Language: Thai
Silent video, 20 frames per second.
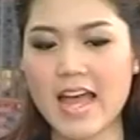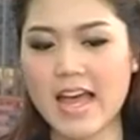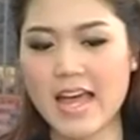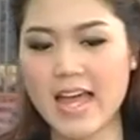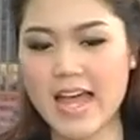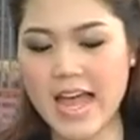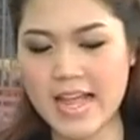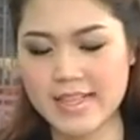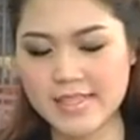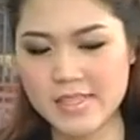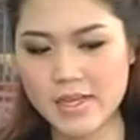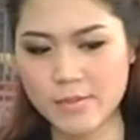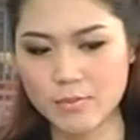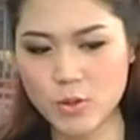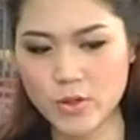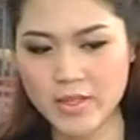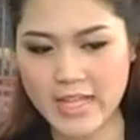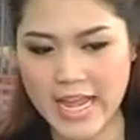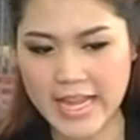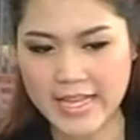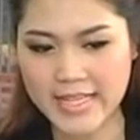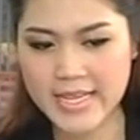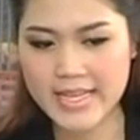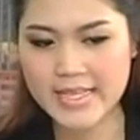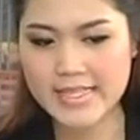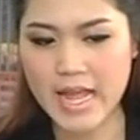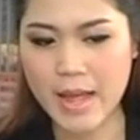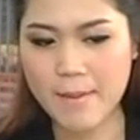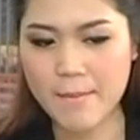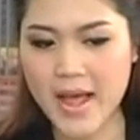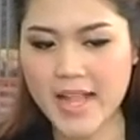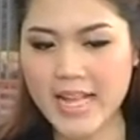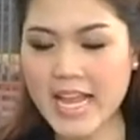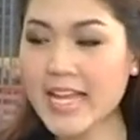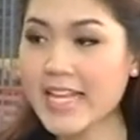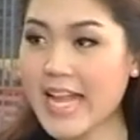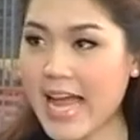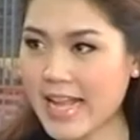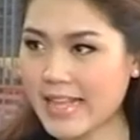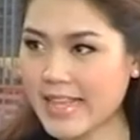อาหารเสริมตัวไหนที่สามารถ
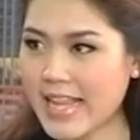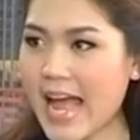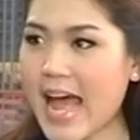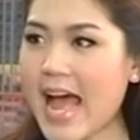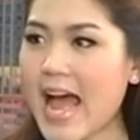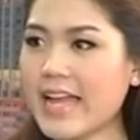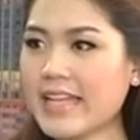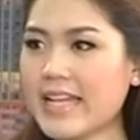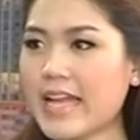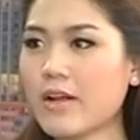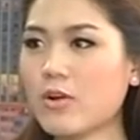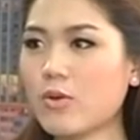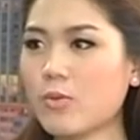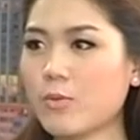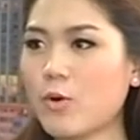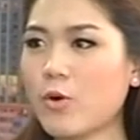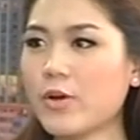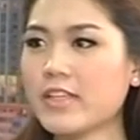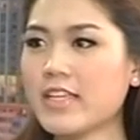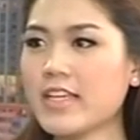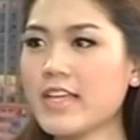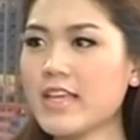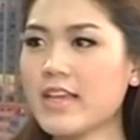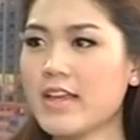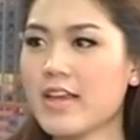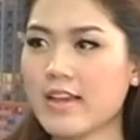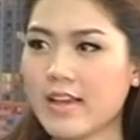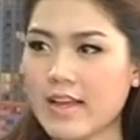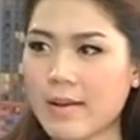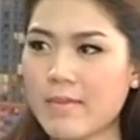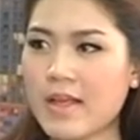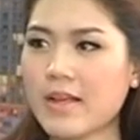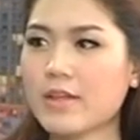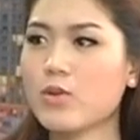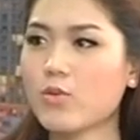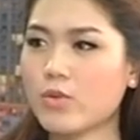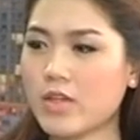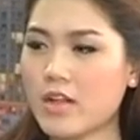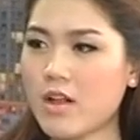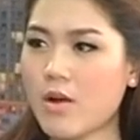ให้ทานได้ ในกลุ่มคนที่กำลัง
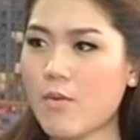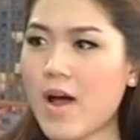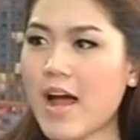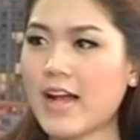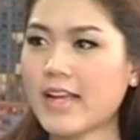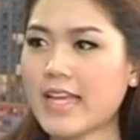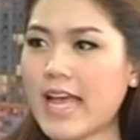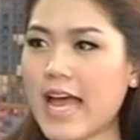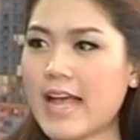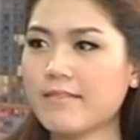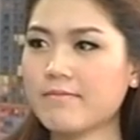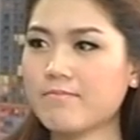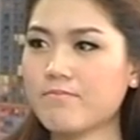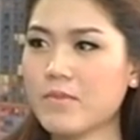อยู่ในระหว่างการ